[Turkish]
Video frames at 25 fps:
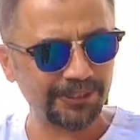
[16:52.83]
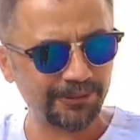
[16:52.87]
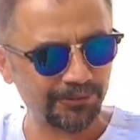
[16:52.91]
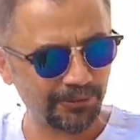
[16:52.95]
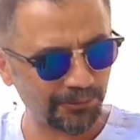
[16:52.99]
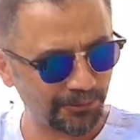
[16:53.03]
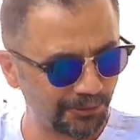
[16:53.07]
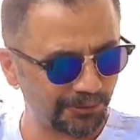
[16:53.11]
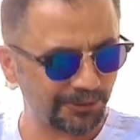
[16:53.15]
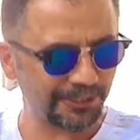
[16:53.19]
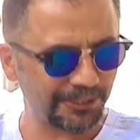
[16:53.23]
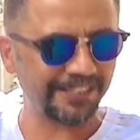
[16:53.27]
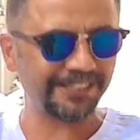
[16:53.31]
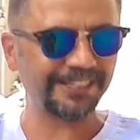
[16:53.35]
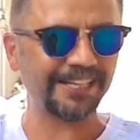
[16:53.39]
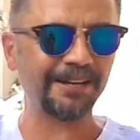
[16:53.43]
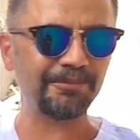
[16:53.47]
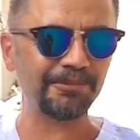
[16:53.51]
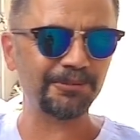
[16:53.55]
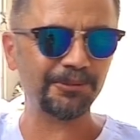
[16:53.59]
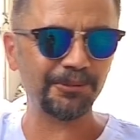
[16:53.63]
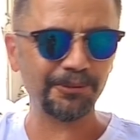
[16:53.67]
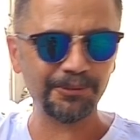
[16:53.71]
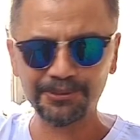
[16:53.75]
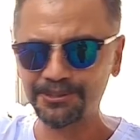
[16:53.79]

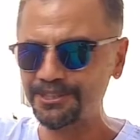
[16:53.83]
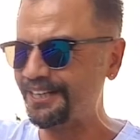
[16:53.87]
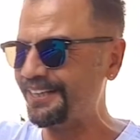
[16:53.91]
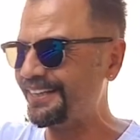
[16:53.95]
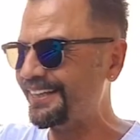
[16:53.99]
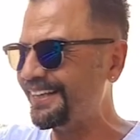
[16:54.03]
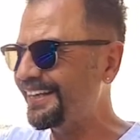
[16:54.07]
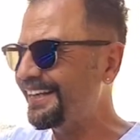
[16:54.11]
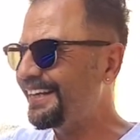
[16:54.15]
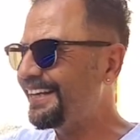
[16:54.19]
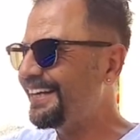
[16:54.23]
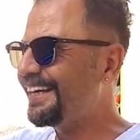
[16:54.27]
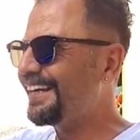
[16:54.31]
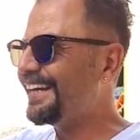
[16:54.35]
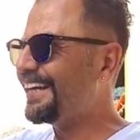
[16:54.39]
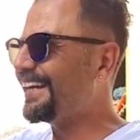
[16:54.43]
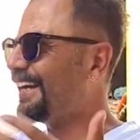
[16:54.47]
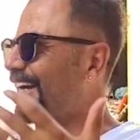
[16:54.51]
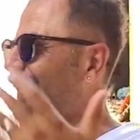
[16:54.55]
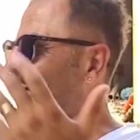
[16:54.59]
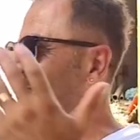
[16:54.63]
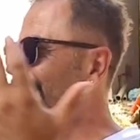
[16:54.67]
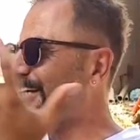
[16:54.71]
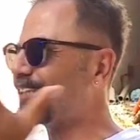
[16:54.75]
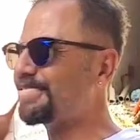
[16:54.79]
götüreceklerimiz olacak, e,
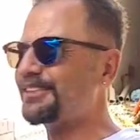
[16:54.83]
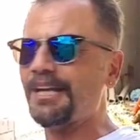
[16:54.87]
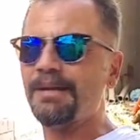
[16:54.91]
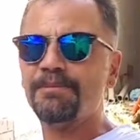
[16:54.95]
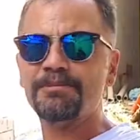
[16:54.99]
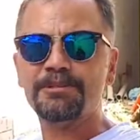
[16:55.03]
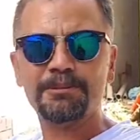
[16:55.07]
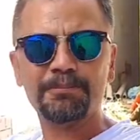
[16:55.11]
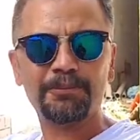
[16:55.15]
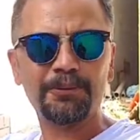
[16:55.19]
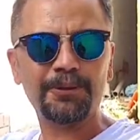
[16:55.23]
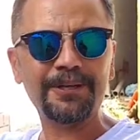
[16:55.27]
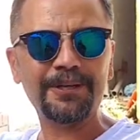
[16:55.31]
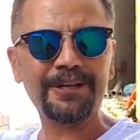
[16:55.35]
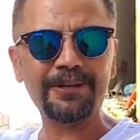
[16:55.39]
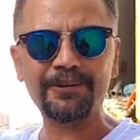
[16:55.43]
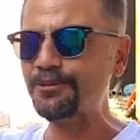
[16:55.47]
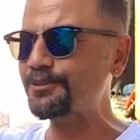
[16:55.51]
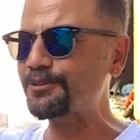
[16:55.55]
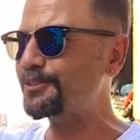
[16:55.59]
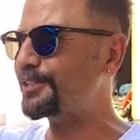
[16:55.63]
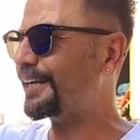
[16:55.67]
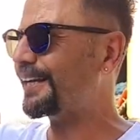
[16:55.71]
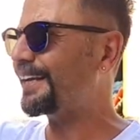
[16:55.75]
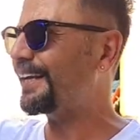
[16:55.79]
ekstrem sporlar
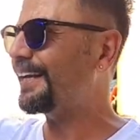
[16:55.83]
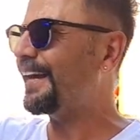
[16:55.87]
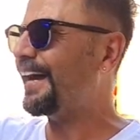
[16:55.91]
olacak.